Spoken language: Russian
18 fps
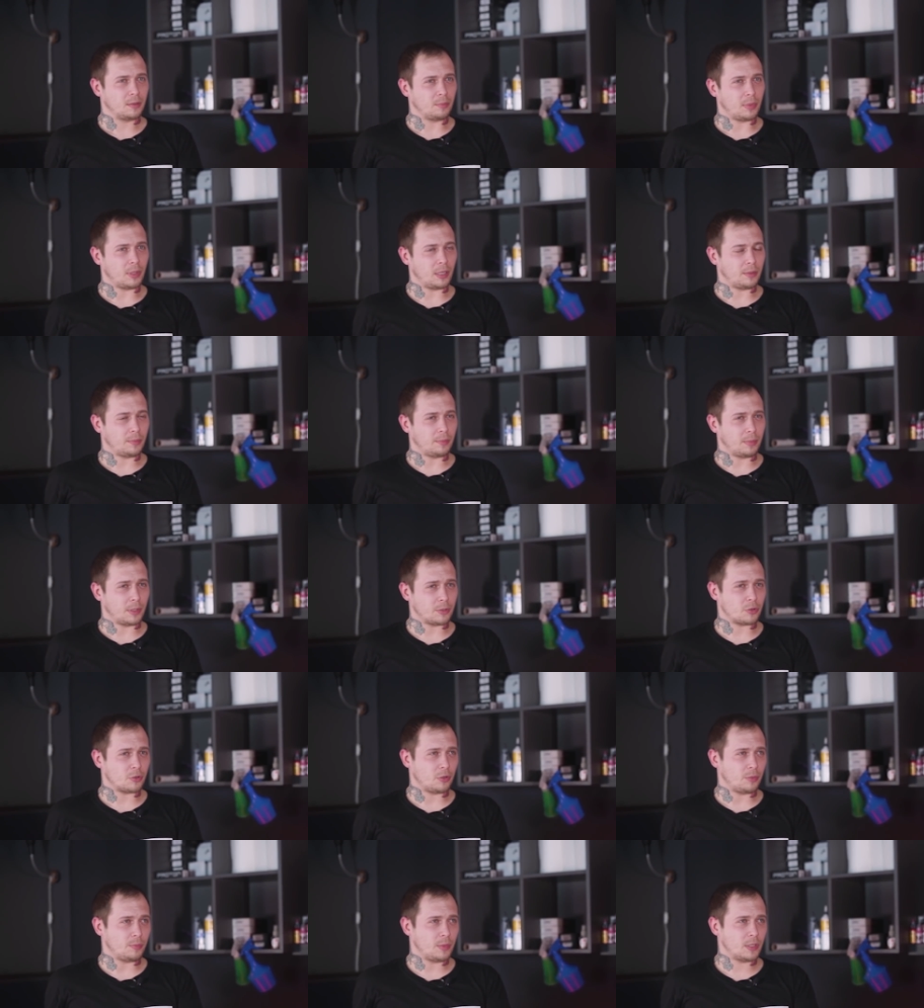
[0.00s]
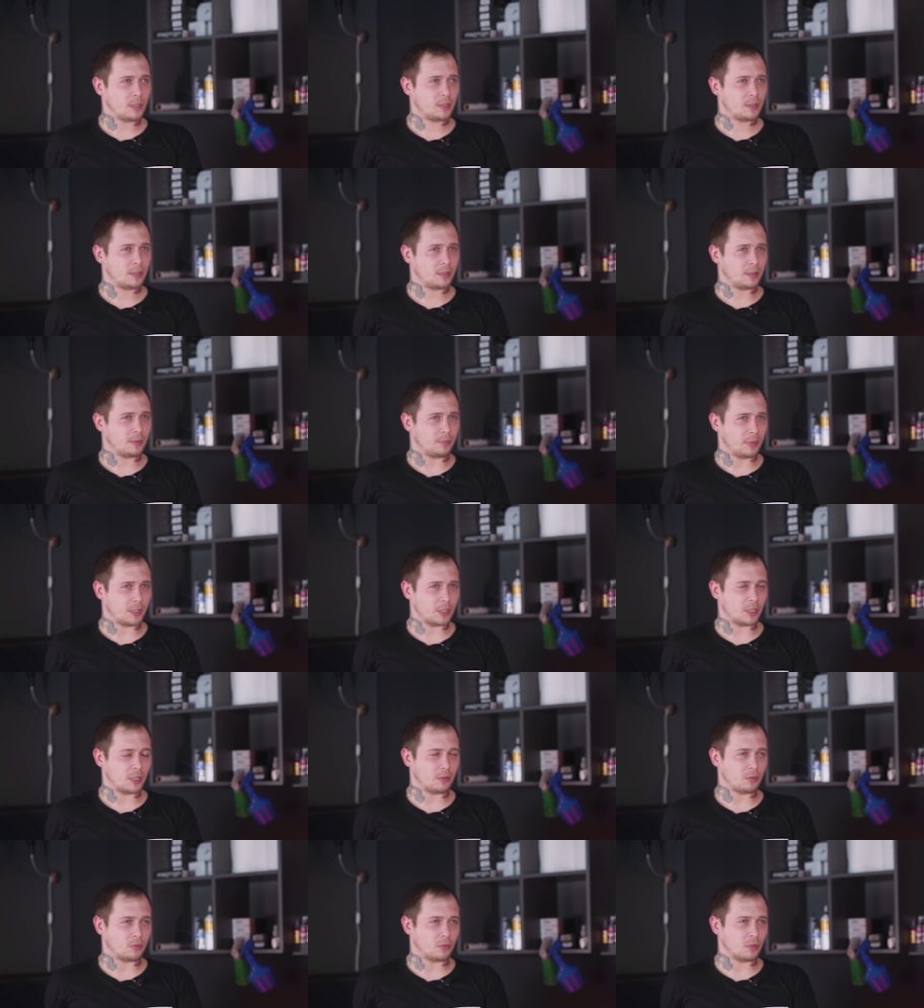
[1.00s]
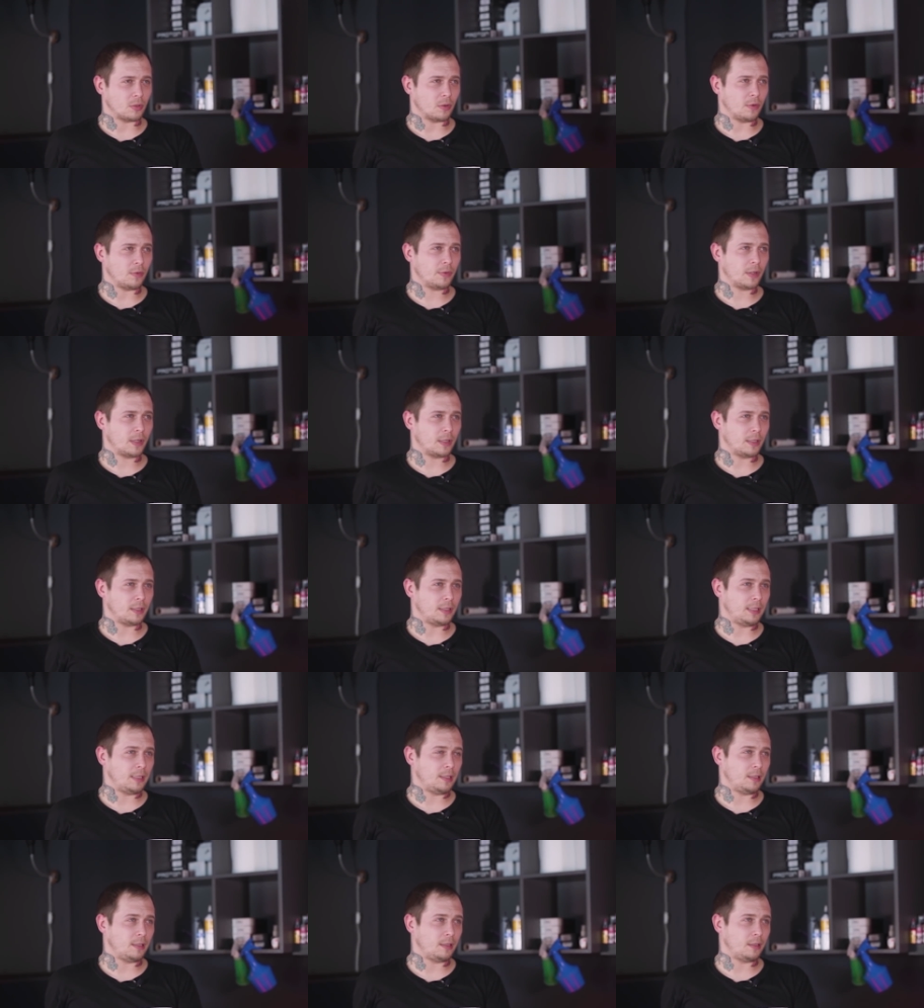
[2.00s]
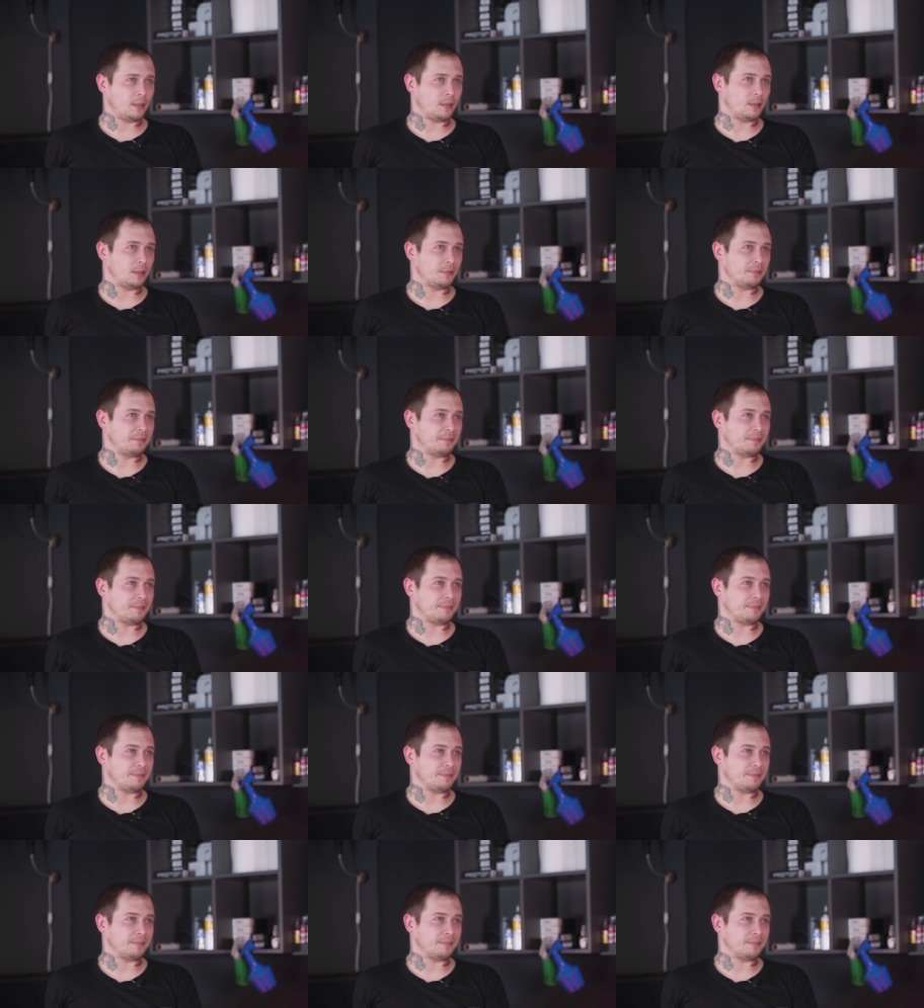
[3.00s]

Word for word: большое место, большая татуировка. И